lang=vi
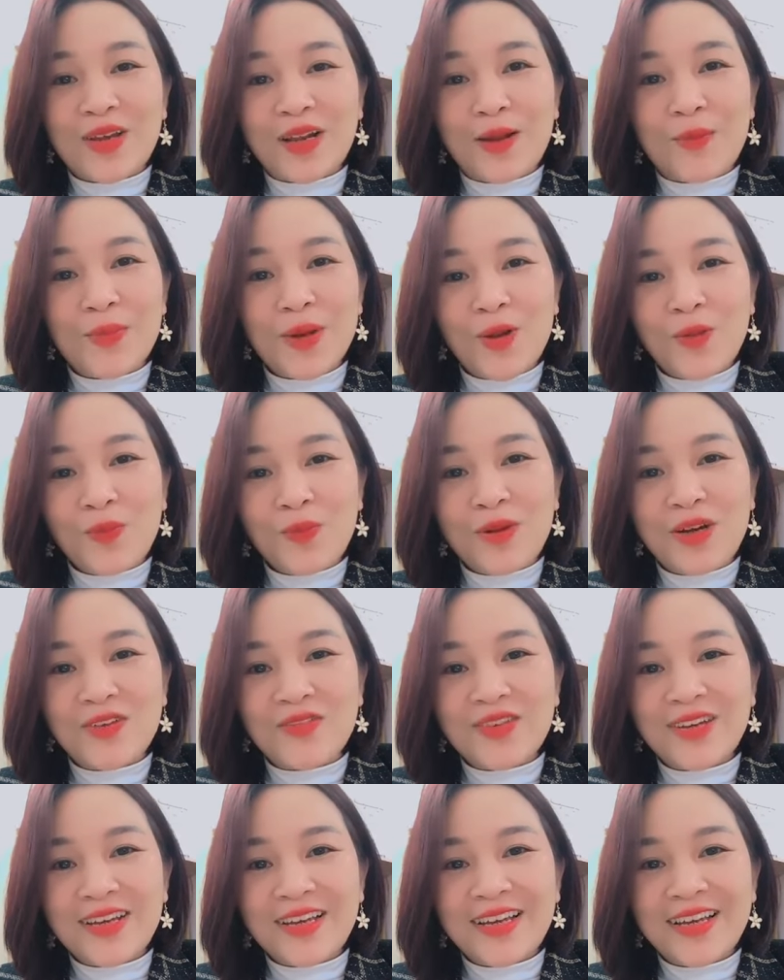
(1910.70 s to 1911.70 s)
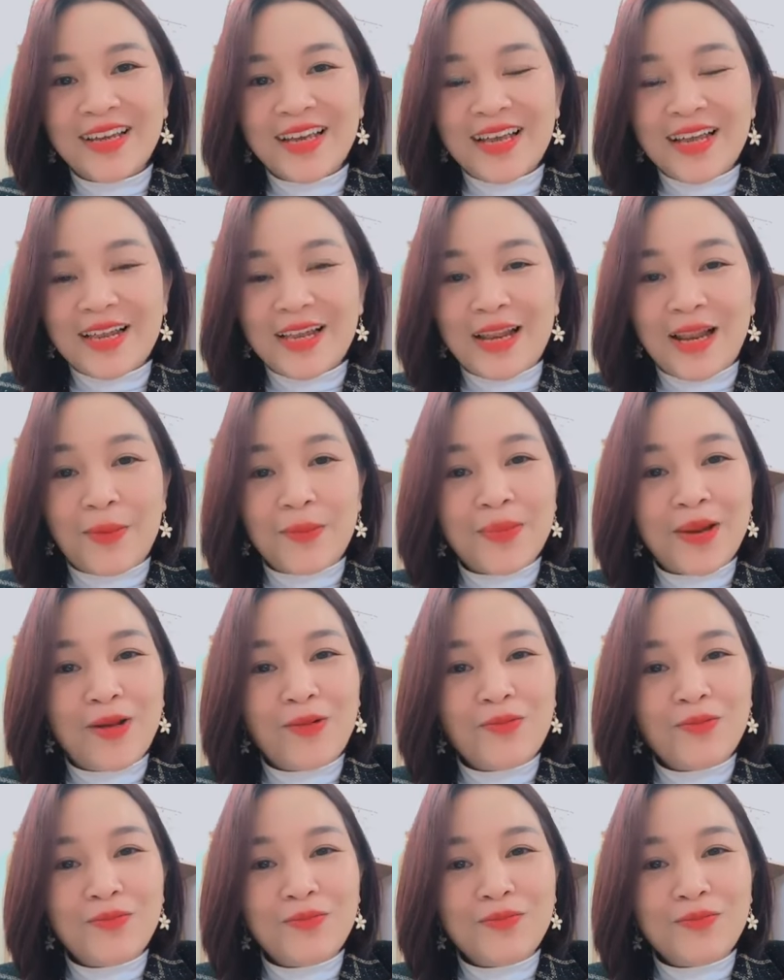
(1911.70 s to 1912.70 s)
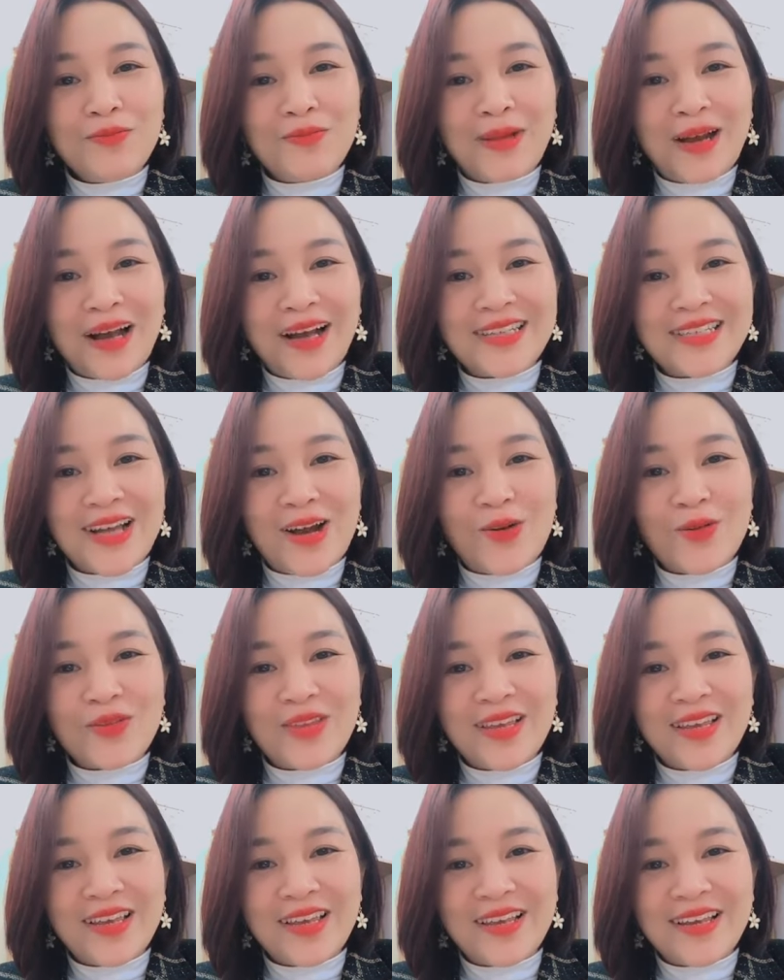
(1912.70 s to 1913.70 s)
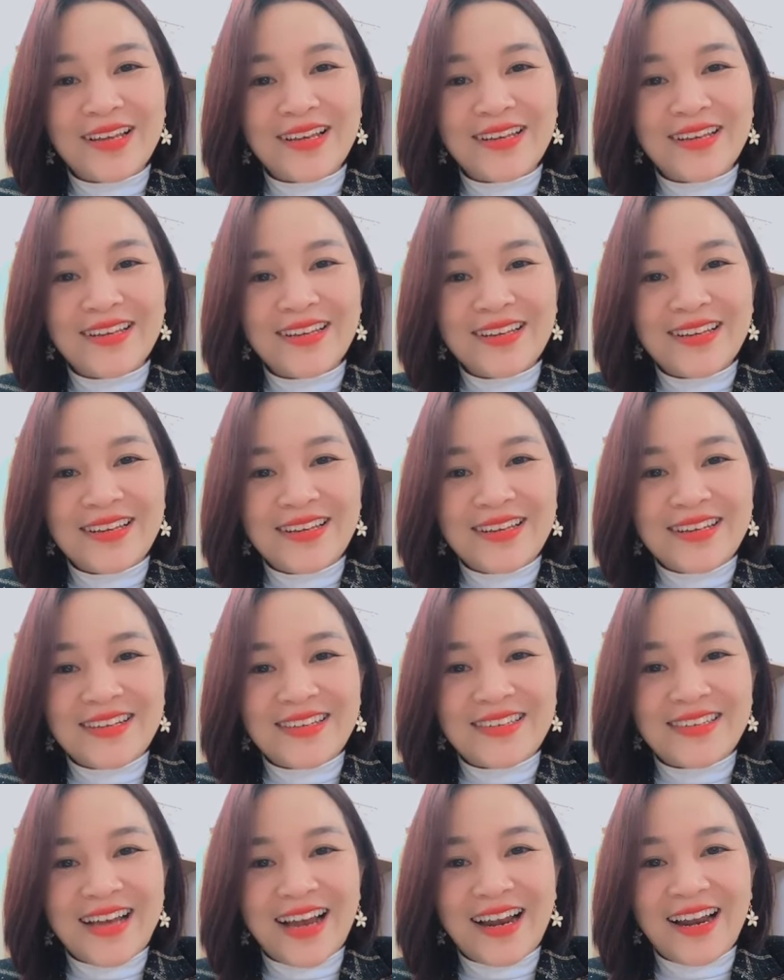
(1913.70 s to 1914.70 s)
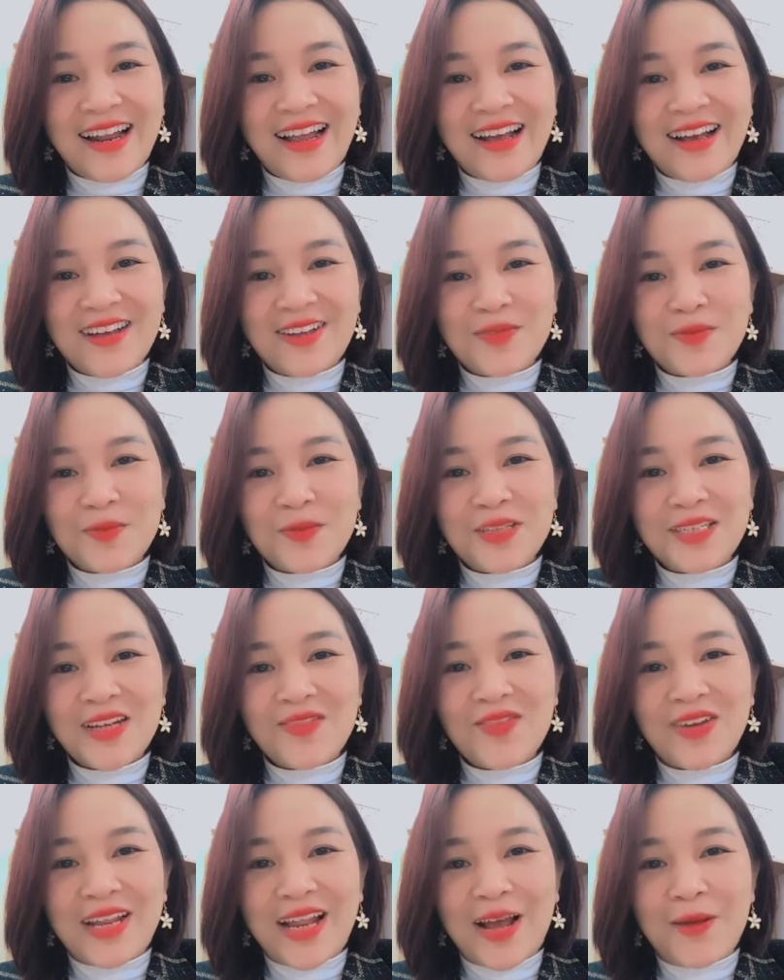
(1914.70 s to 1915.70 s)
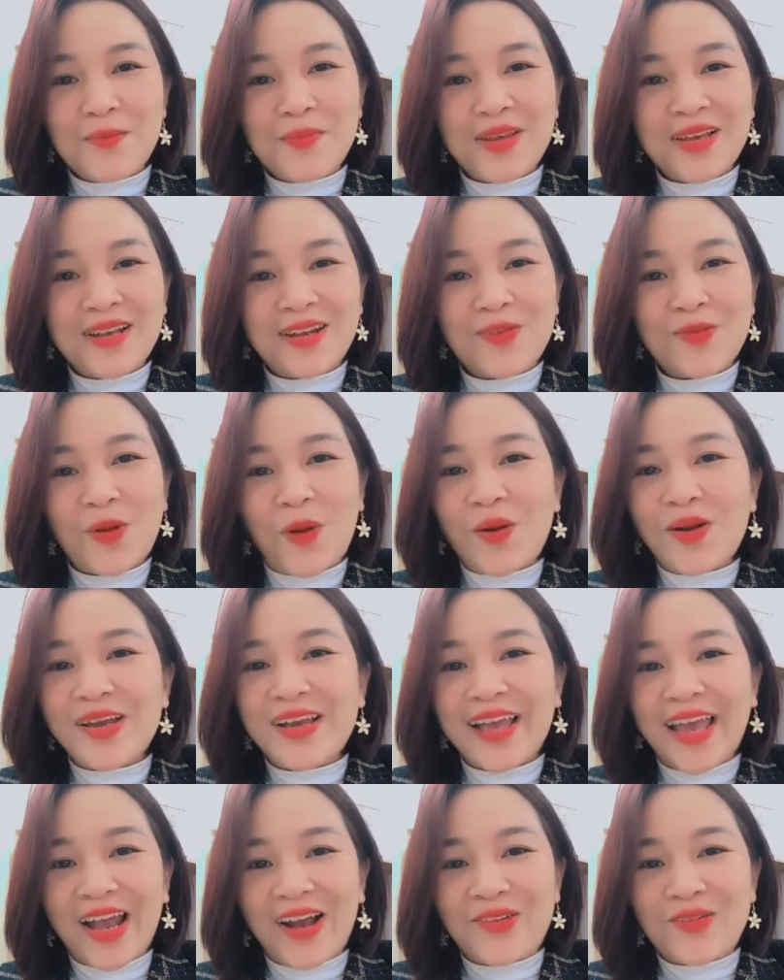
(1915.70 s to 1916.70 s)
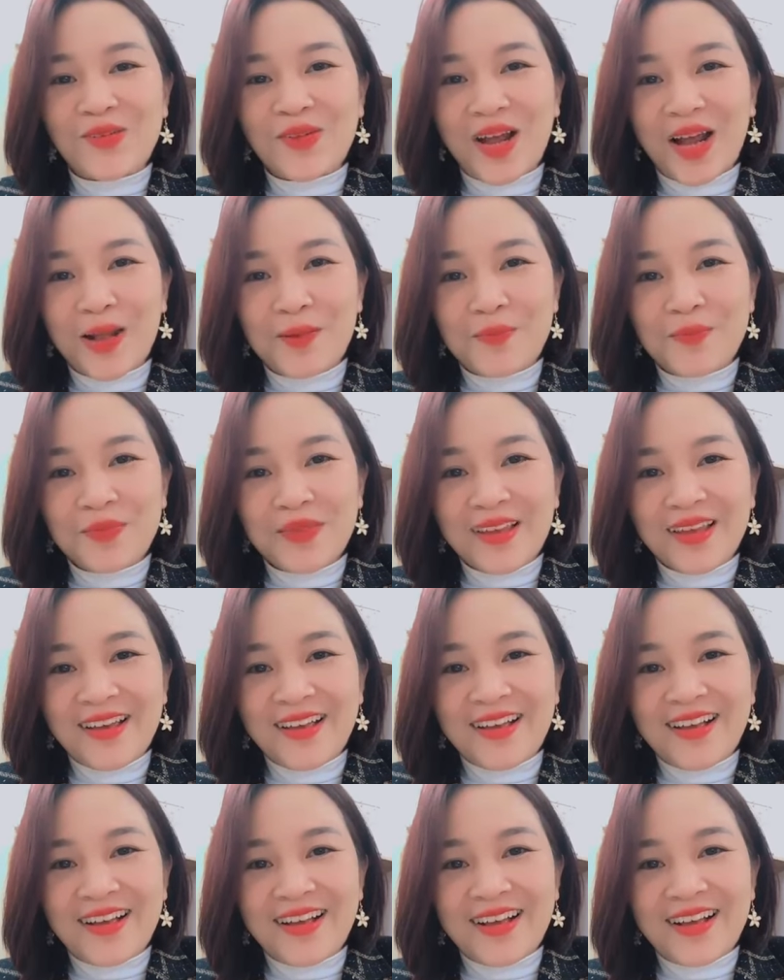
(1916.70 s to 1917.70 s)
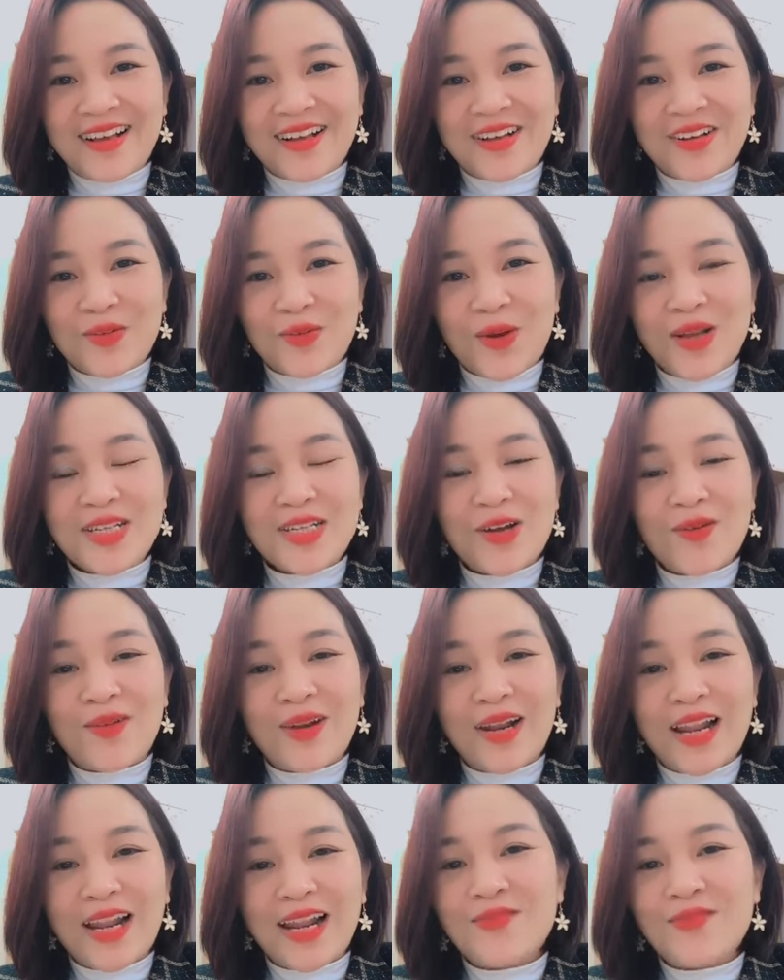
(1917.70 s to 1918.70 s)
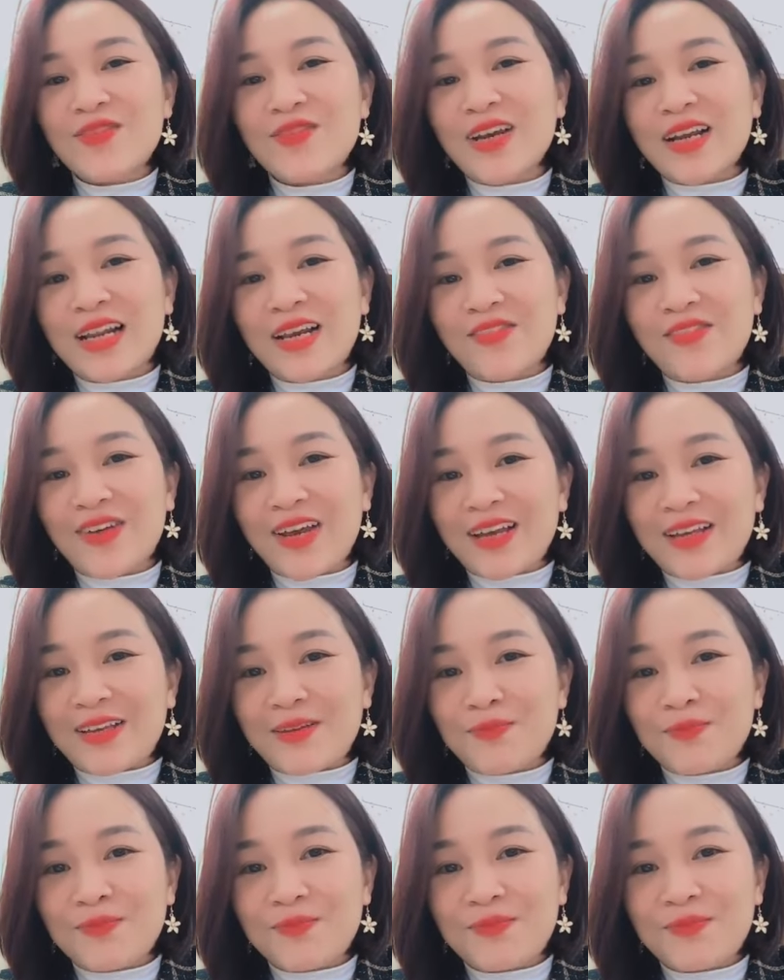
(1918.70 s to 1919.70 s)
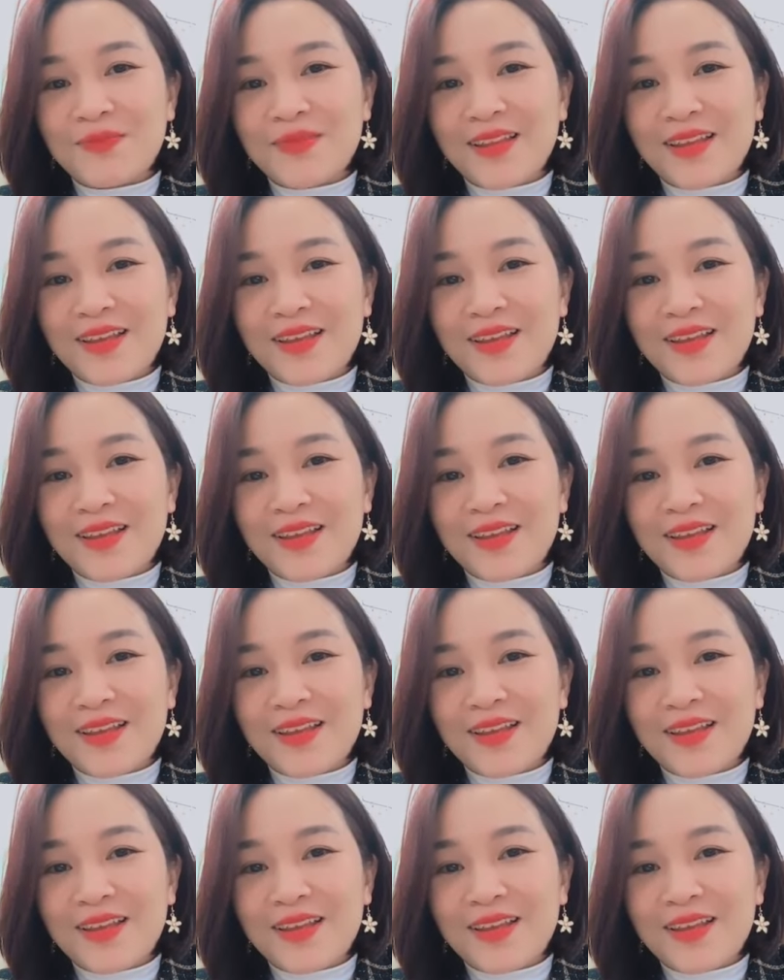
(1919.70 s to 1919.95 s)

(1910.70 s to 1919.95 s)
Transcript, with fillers: mình giỏi làm việc làm nông, bởi vì làm nông mà giàu thì chắc là người dân Việt Nam mình không có người nghèo, đúng không ạ? Quan trọng là làm việc là